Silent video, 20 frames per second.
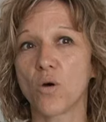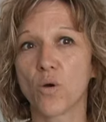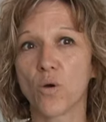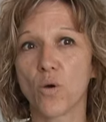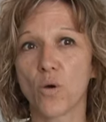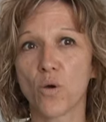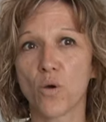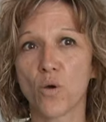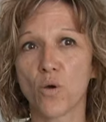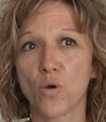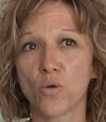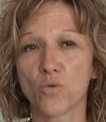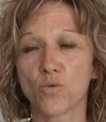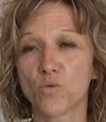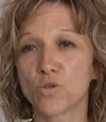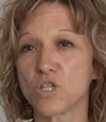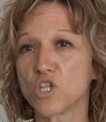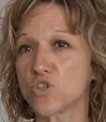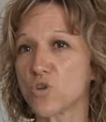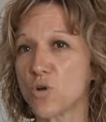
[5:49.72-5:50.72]
euh,
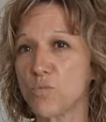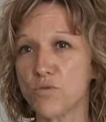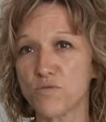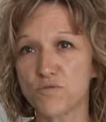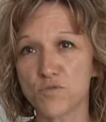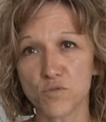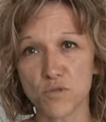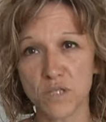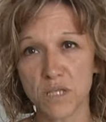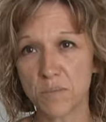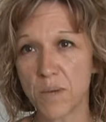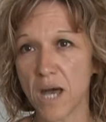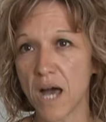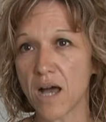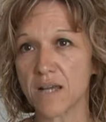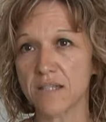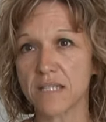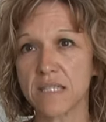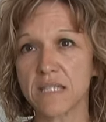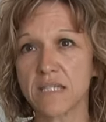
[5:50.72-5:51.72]
dont les gens peuvent se
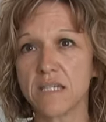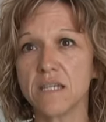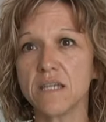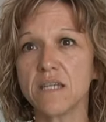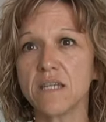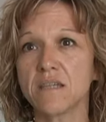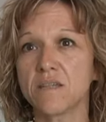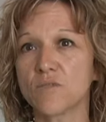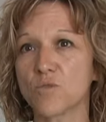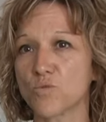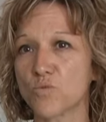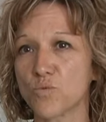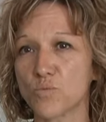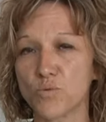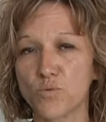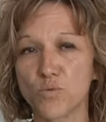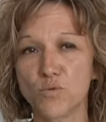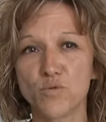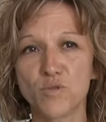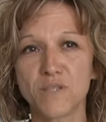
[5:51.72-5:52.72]
débarrasser, et n'en ont
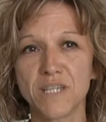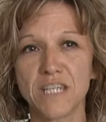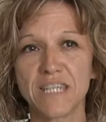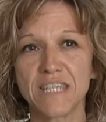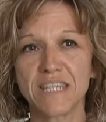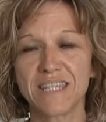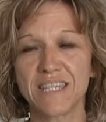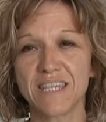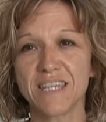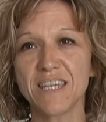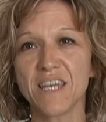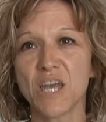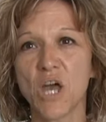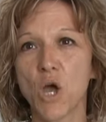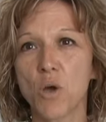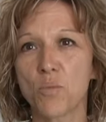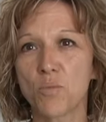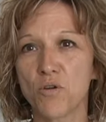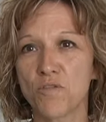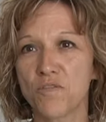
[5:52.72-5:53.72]
plus l'utilité,
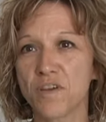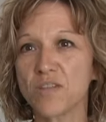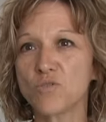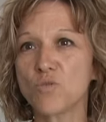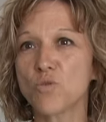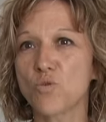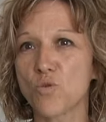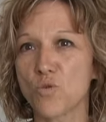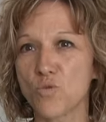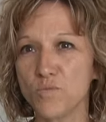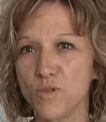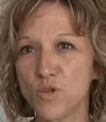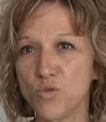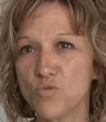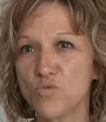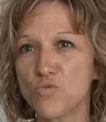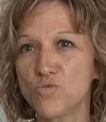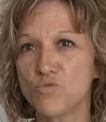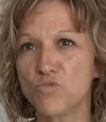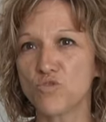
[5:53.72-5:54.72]
peuvent être remis
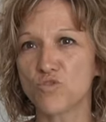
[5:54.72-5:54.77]
au bout